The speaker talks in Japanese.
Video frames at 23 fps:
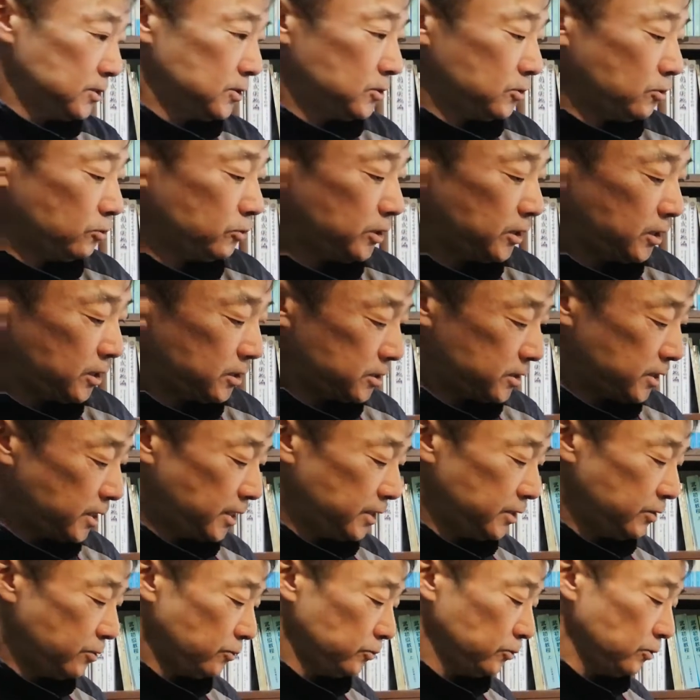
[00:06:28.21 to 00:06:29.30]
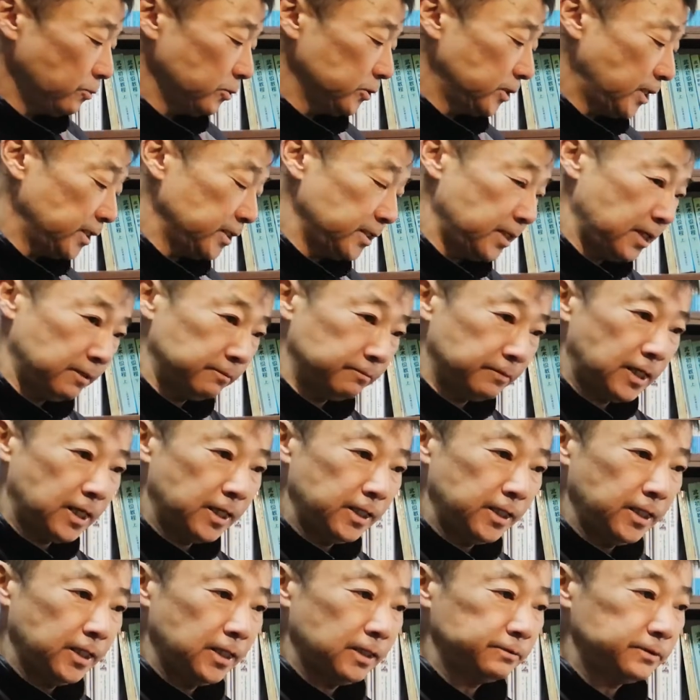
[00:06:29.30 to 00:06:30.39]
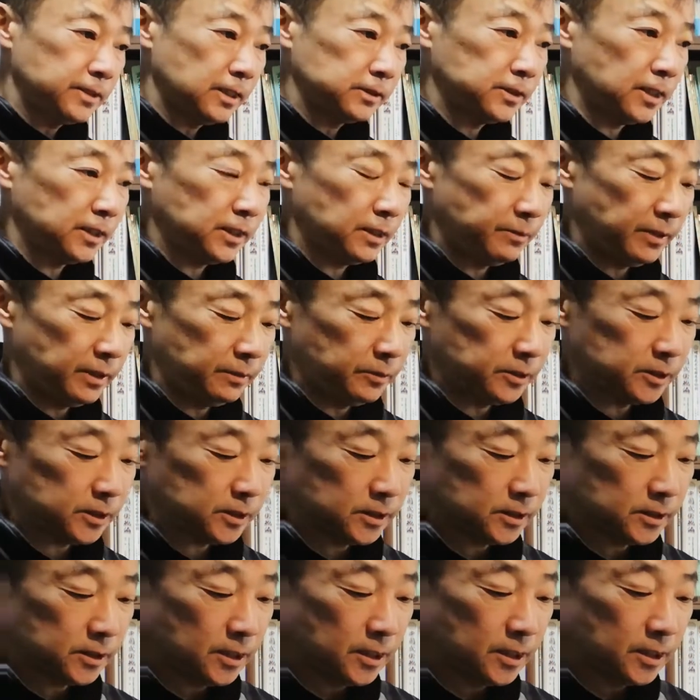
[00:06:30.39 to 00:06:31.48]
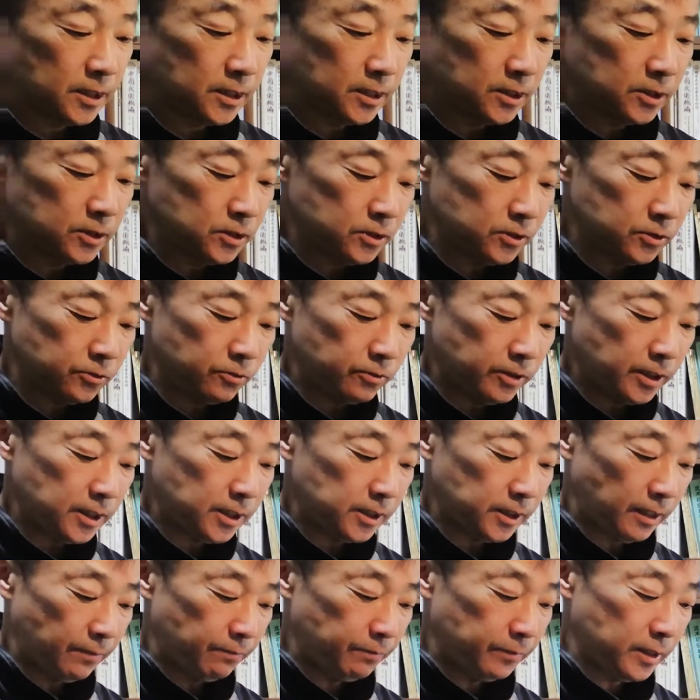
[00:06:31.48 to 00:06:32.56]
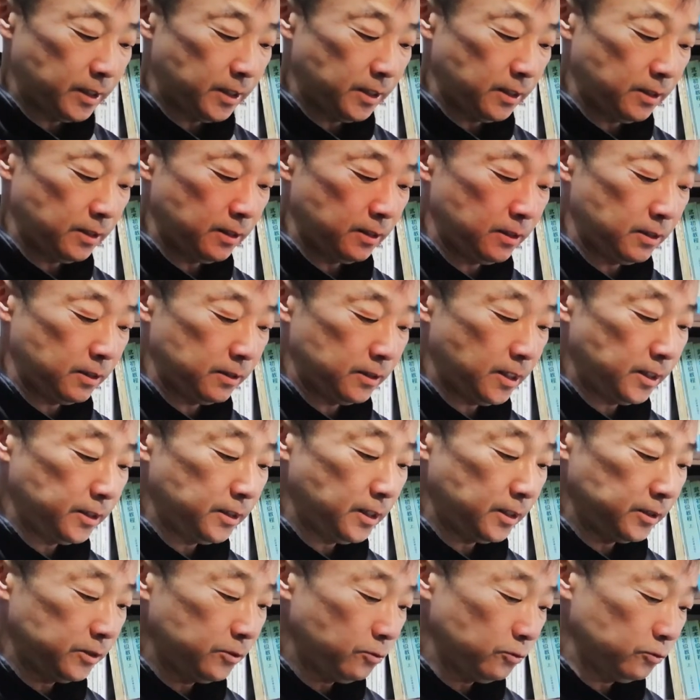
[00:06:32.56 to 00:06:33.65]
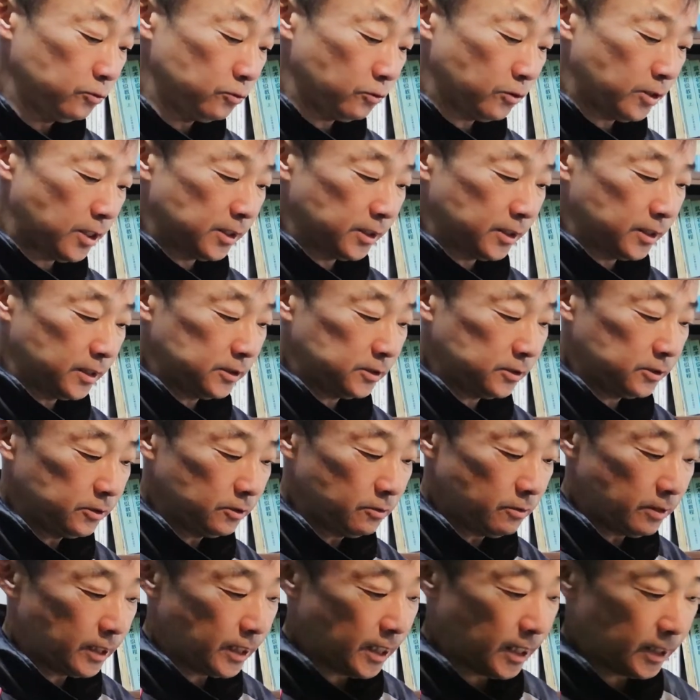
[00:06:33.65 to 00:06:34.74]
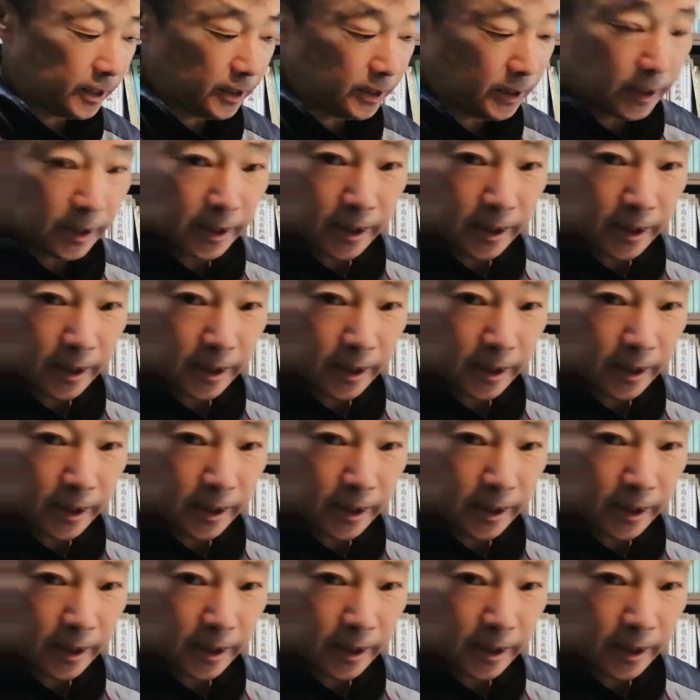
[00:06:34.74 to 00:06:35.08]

そこでですね、日本ともだんだん関連が深くなってまいります。その中で、えー、だんだん日本と関係するのは、やはり、